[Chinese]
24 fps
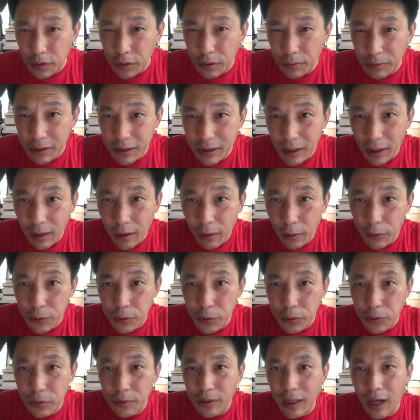什么见好
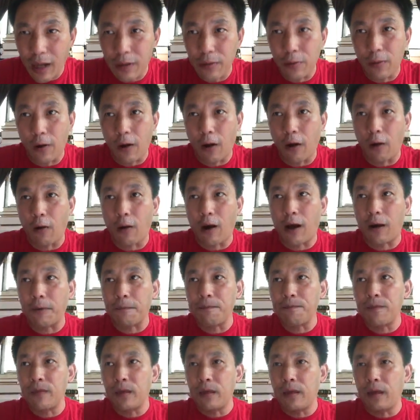就收，哪有好啊？
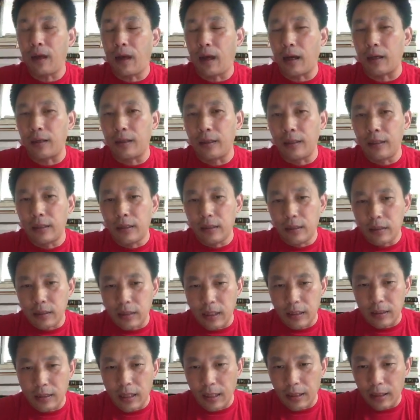啊，
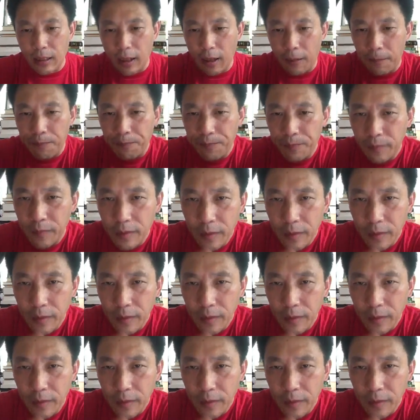现在呢？